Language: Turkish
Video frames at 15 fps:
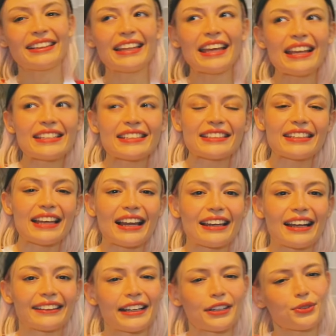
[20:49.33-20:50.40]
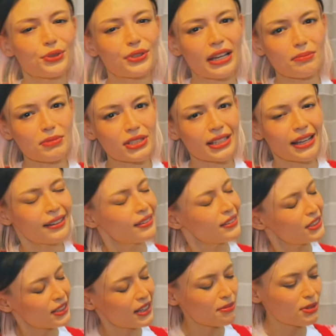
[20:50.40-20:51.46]
Değişik yerlerden kuru yemişler
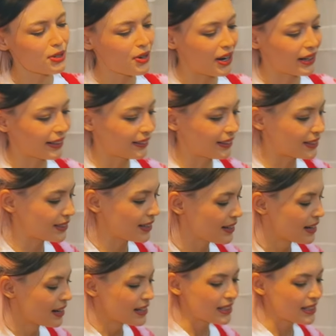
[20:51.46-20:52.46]
çıkabiliyor arkadaşlar.